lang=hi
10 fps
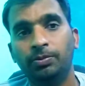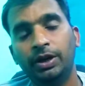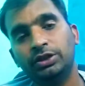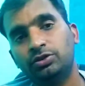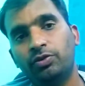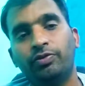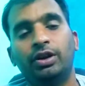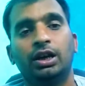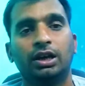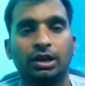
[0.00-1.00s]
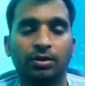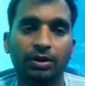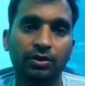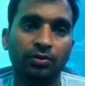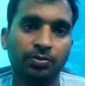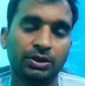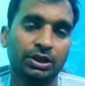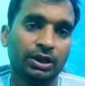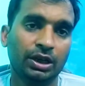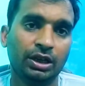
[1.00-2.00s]
बेस्ट ऑफ लक है भाई उन
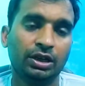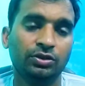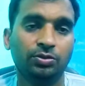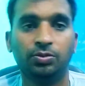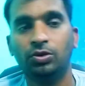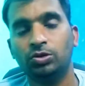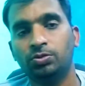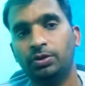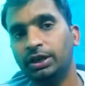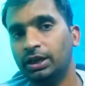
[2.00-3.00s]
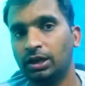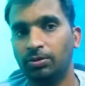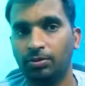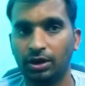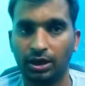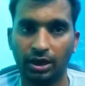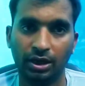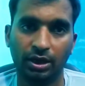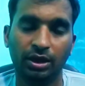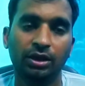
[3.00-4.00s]
पत्रकार ने जो बहुत बढ़िया काम कर रहे
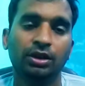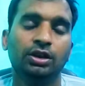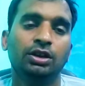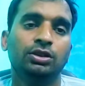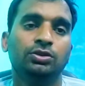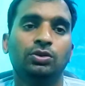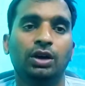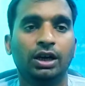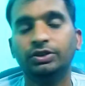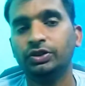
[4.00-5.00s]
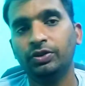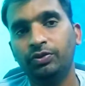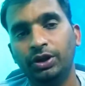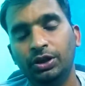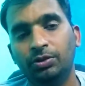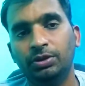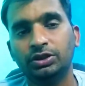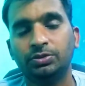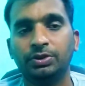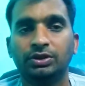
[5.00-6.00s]
हैं तो आज के वीडियो
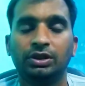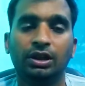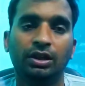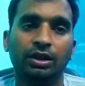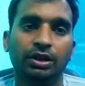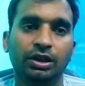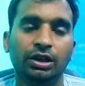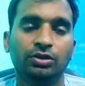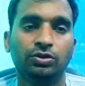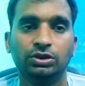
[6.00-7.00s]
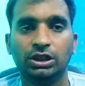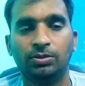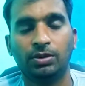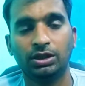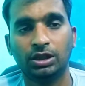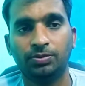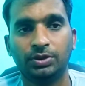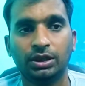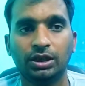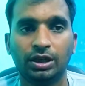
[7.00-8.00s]
में स्पेशल ये दो चार बात
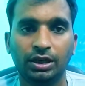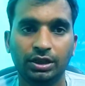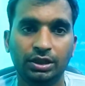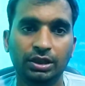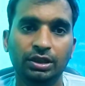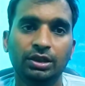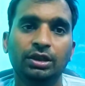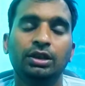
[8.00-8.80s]
आप तक करनी थी